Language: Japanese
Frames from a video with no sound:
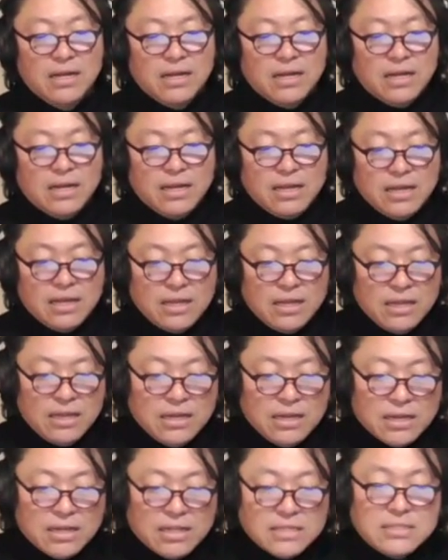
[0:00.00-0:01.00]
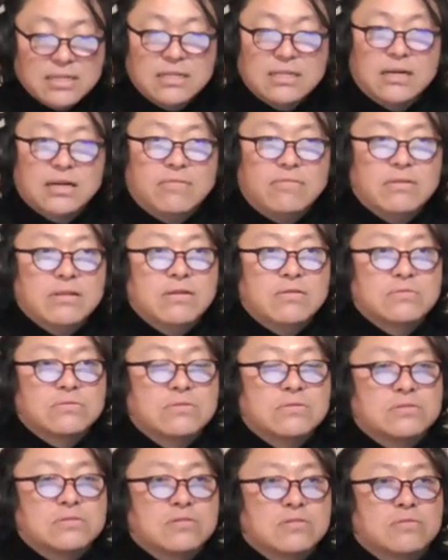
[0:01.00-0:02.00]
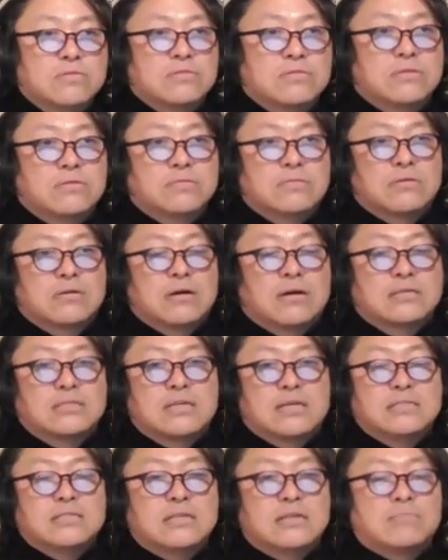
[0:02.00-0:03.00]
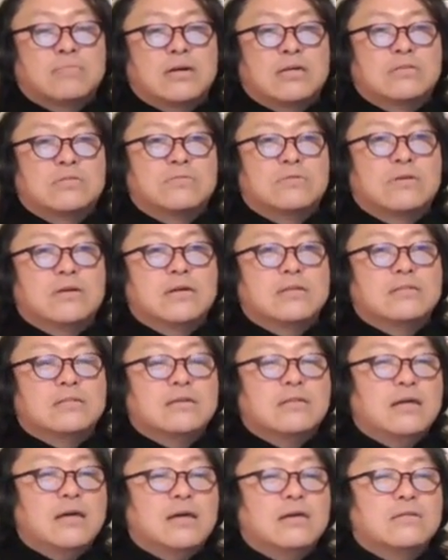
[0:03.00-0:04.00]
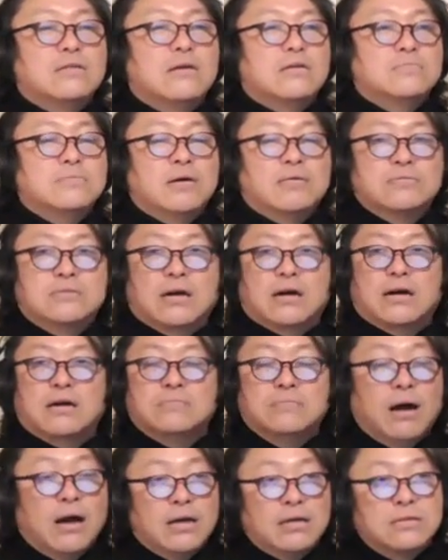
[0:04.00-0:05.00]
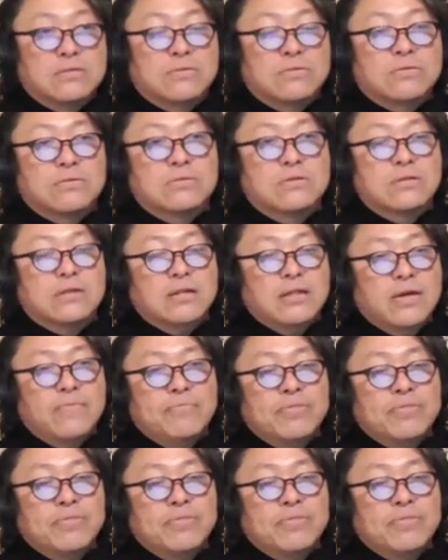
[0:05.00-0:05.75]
えー、池田さんなんかもね本当にその学生時代にバンドをやってて、で、まあ、歌がうまいということでね。